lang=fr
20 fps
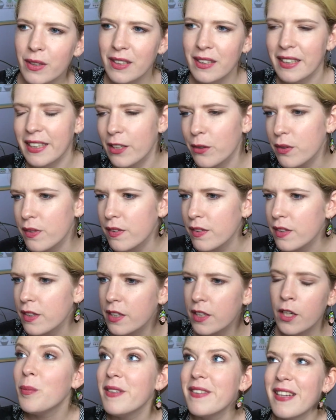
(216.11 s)
qui
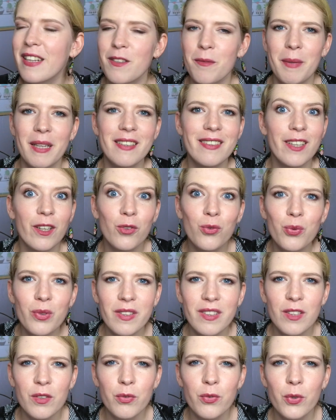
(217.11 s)
réussit, le businessman qui a tout
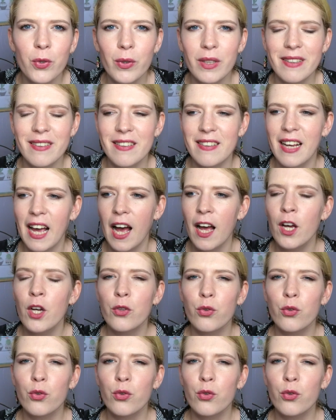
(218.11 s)
ce qu'il veut, etc.